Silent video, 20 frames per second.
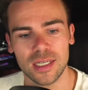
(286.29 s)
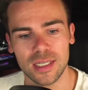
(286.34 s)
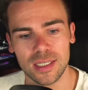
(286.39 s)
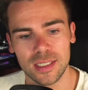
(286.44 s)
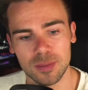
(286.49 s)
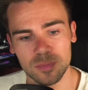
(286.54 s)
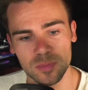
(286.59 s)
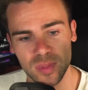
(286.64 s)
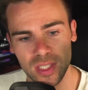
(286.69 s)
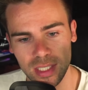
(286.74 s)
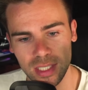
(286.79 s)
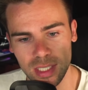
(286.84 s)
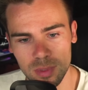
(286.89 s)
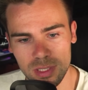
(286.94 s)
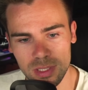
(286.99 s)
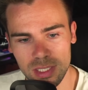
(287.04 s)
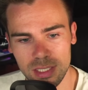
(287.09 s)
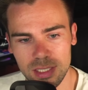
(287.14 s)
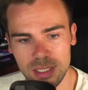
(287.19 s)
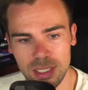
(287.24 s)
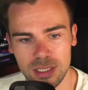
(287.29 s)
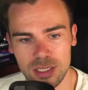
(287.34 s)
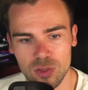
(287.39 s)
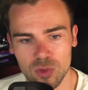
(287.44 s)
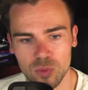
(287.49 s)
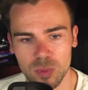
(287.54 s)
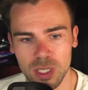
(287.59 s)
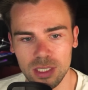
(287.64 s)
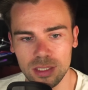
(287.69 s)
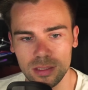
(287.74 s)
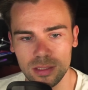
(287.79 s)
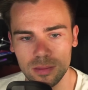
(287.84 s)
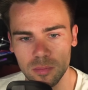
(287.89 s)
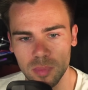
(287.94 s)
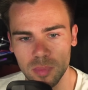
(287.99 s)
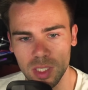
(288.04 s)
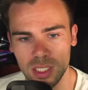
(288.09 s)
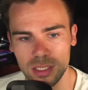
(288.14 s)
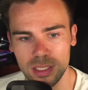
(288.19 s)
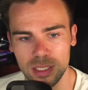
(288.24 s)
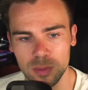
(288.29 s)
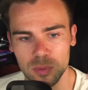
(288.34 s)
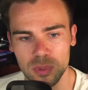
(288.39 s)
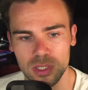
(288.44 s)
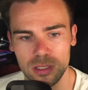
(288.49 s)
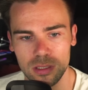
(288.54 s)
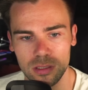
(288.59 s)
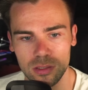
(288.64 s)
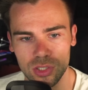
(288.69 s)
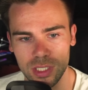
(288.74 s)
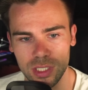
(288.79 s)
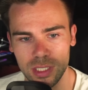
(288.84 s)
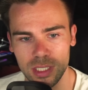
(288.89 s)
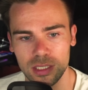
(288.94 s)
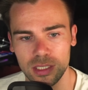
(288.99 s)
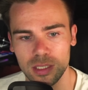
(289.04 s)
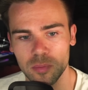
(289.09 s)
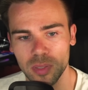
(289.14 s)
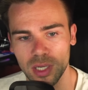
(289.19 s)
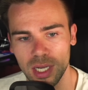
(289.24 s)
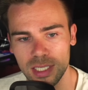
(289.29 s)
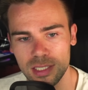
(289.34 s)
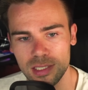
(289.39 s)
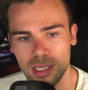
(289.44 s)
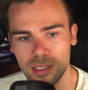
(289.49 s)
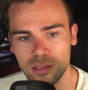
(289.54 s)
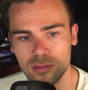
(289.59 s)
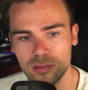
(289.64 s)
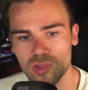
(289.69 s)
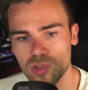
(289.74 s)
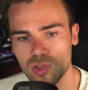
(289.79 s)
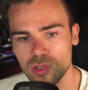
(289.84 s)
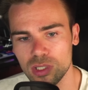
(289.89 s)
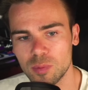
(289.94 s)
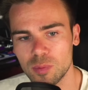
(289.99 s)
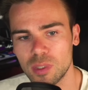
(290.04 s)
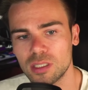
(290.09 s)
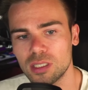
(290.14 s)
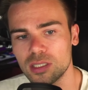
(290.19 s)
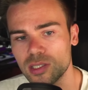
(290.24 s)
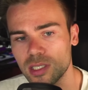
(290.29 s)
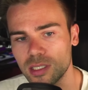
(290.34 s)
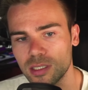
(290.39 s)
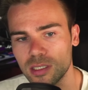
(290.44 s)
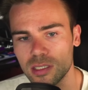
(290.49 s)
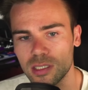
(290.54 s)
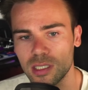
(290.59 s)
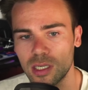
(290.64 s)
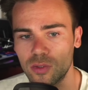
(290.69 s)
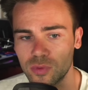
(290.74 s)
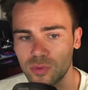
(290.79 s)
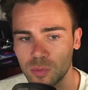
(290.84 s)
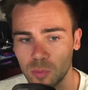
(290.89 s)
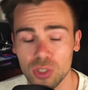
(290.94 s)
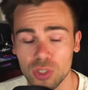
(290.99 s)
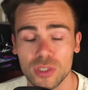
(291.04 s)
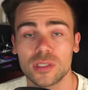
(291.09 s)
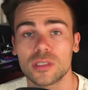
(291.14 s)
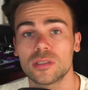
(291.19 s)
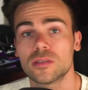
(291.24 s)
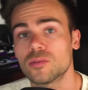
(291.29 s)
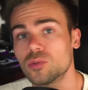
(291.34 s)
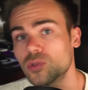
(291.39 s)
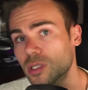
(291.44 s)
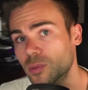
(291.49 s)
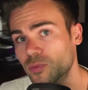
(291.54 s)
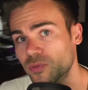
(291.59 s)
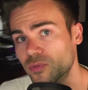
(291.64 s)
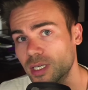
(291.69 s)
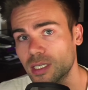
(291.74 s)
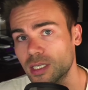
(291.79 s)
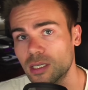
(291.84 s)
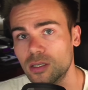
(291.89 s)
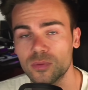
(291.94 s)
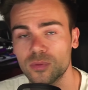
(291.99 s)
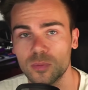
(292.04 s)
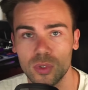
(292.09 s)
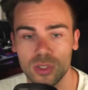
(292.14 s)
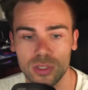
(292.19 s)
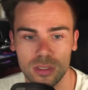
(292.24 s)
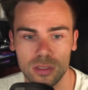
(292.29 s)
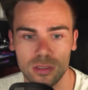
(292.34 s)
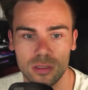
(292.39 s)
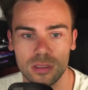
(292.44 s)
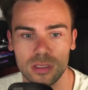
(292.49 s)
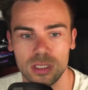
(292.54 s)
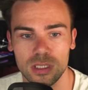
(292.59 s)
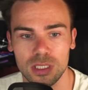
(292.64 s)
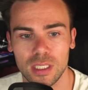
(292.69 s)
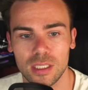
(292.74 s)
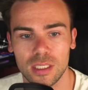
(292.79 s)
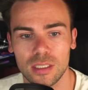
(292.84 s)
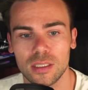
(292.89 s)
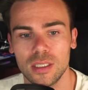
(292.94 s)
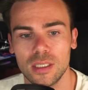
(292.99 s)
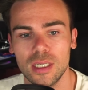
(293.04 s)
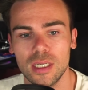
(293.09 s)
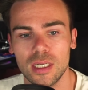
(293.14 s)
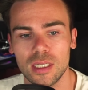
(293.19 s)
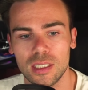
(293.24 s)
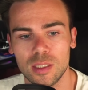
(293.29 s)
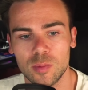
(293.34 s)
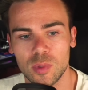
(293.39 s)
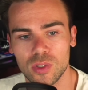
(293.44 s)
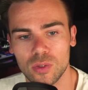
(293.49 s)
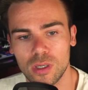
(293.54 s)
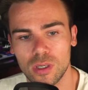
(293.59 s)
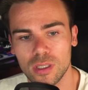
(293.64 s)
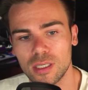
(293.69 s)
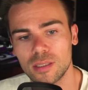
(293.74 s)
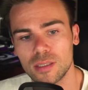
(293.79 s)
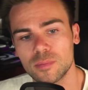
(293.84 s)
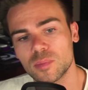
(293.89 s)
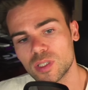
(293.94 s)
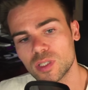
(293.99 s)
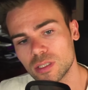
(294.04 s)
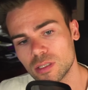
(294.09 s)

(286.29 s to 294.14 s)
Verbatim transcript: Ähm, dann kann man es letztendlich so machen. Man gibt hier dann den Preis an, zu dem man letztendlich kaufen möchte oder im verkaufen möchte, je nach Limit Order.